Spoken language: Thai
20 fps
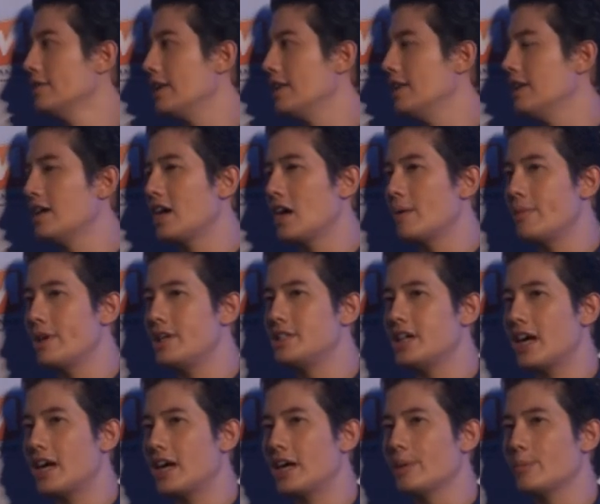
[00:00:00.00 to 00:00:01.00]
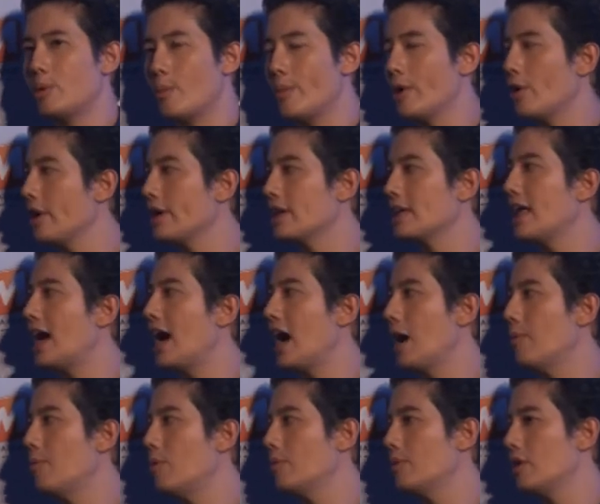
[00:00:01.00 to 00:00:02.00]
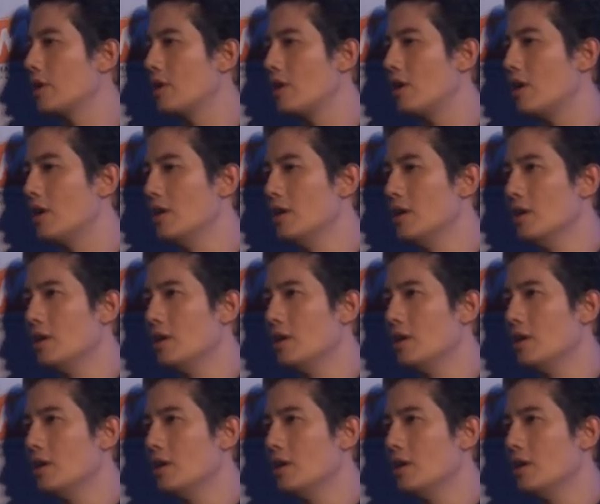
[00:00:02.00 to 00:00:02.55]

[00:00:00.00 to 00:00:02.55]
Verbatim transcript: แต่เรื่องการบริจาคเนี่ยผมไม่ค่อยกล้าครับผมแล้วก็